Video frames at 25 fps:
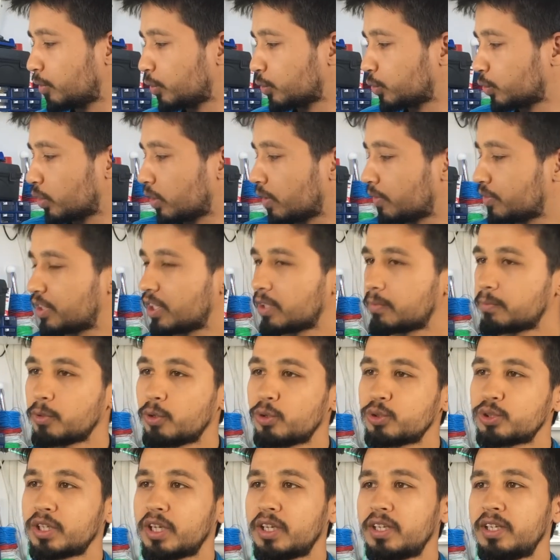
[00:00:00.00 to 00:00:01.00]
fotoğraf çekme
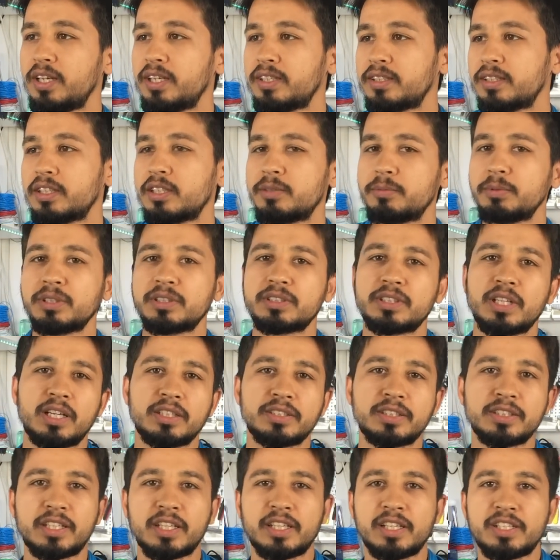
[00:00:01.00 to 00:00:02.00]
özelliği eklenebilir.
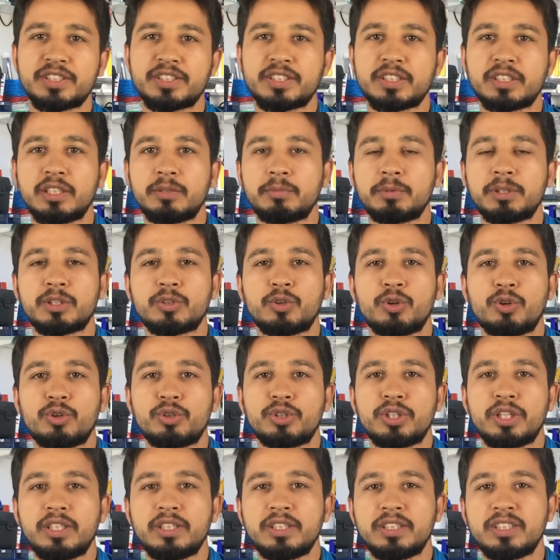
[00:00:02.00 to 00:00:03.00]
Daha da geliştirilebilir.
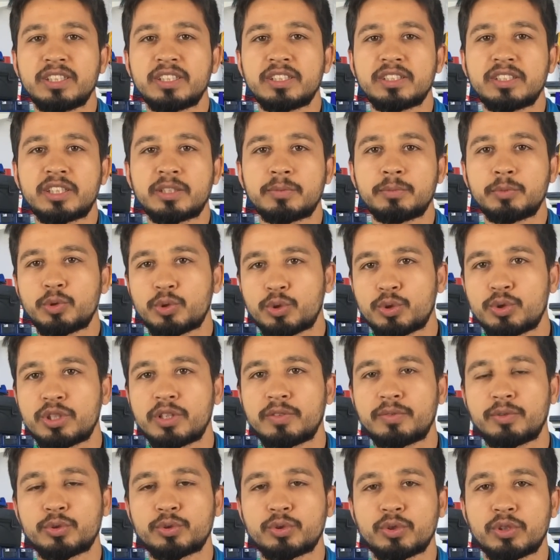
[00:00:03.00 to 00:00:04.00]
Örneğin yıldırım
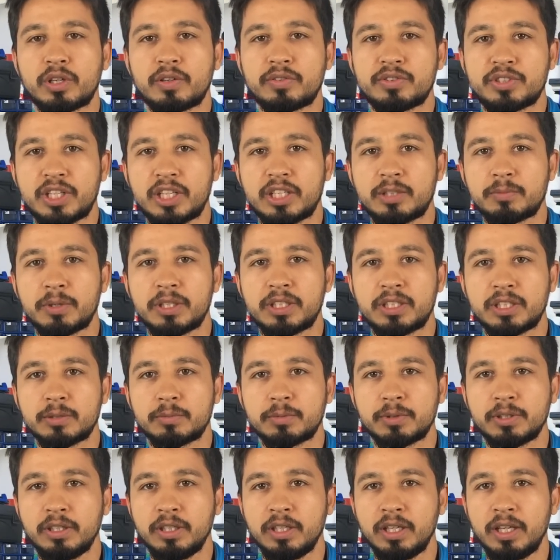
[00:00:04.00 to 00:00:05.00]
düşünce fotoğraf çekmek
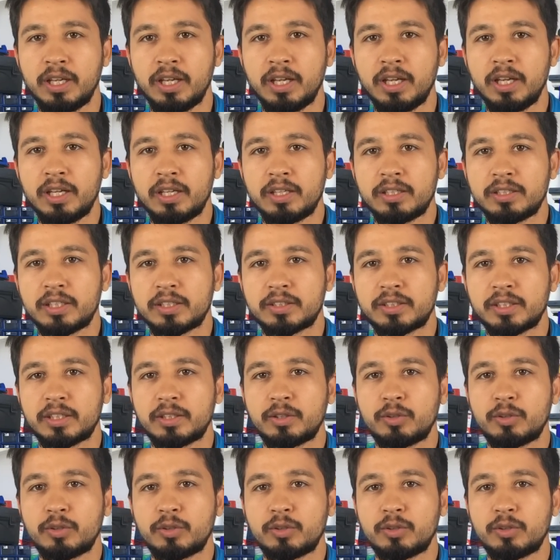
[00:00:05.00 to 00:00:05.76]
gibi ya